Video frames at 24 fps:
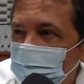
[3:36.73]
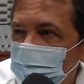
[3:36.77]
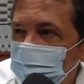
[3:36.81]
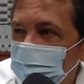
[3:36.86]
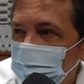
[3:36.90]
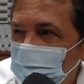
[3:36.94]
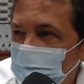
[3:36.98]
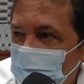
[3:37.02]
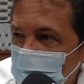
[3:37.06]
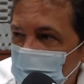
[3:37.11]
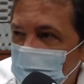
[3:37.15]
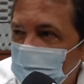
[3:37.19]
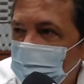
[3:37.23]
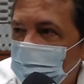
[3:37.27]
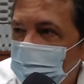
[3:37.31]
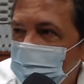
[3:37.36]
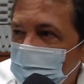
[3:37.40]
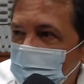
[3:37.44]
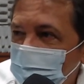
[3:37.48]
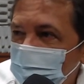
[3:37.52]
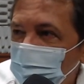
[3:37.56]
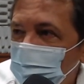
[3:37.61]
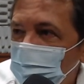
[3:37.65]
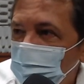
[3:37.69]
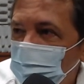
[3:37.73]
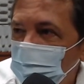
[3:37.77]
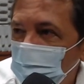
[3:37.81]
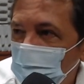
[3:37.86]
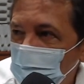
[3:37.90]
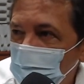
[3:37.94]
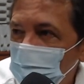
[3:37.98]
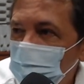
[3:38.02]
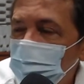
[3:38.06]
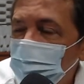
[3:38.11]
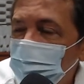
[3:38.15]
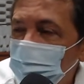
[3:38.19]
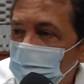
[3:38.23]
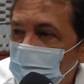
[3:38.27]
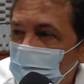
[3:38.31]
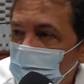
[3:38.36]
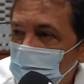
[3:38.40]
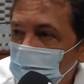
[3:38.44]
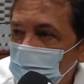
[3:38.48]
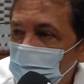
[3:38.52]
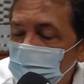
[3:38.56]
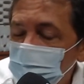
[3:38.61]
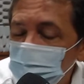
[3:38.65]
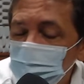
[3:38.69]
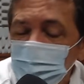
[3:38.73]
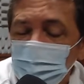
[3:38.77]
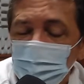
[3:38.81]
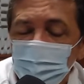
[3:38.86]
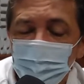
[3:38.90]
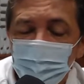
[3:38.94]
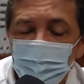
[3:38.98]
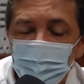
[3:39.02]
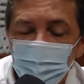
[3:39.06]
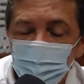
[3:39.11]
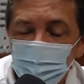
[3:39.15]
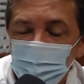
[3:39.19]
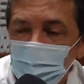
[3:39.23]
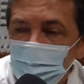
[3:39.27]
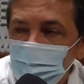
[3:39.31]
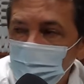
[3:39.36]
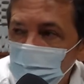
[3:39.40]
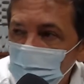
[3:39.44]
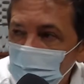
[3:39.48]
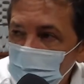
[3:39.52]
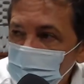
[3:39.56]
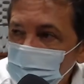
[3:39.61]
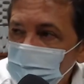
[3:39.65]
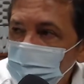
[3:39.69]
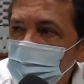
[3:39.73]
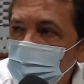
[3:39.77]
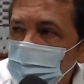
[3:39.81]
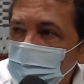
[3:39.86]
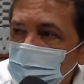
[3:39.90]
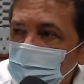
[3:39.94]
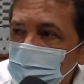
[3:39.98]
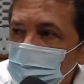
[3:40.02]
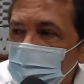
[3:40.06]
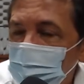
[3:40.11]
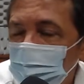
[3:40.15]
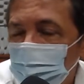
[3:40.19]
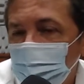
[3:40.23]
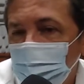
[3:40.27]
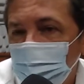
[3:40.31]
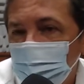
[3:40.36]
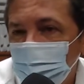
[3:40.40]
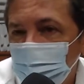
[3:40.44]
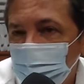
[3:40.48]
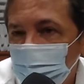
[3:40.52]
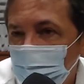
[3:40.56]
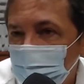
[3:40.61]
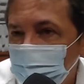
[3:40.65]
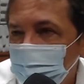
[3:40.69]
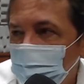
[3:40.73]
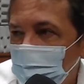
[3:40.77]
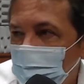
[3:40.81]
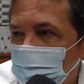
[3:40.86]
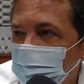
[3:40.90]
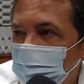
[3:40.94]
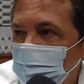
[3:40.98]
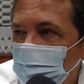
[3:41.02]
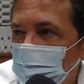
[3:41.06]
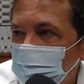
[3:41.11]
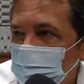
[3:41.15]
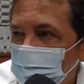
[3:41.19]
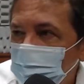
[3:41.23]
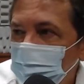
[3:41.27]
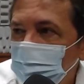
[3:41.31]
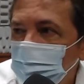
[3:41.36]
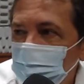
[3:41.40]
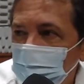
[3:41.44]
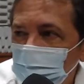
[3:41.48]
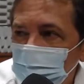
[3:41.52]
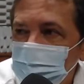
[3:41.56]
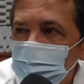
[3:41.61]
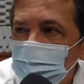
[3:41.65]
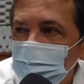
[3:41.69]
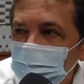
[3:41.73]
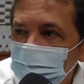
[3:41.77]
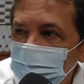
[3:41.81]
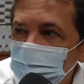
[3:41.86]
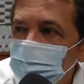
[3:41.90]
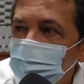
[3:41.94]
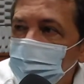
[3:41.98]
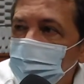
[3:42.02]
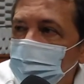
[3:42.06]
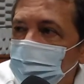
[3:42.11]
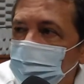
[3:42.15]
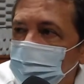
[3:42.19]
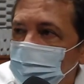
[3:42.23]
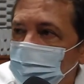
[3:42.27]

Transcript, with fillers: Então tem que ter um bom reforço, uma boa estrutura para não fazer asfalto e depois estar tá afundando.